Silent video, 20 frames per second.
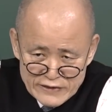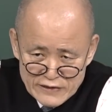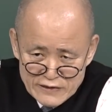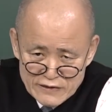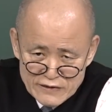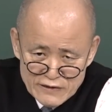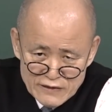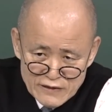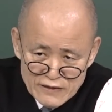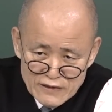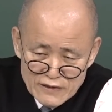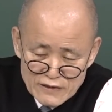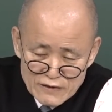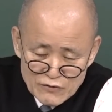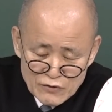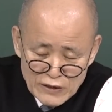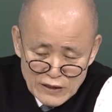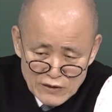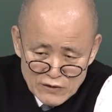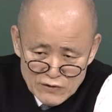그러니까
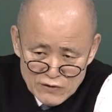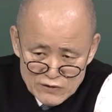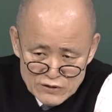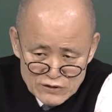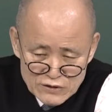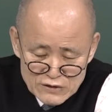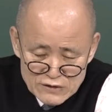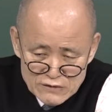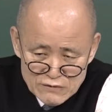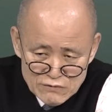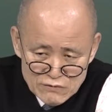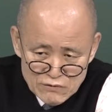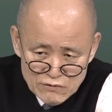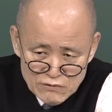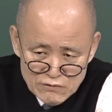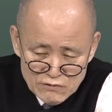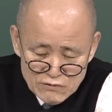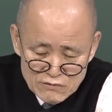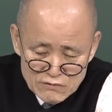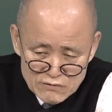
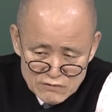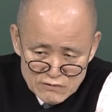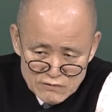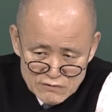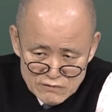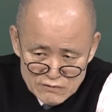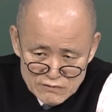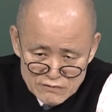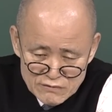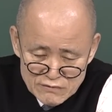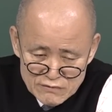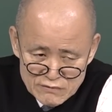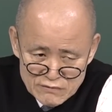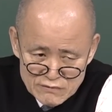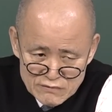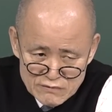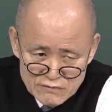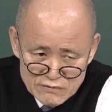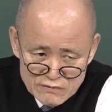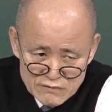과거식으로
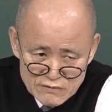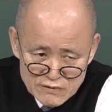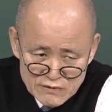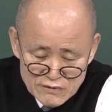음,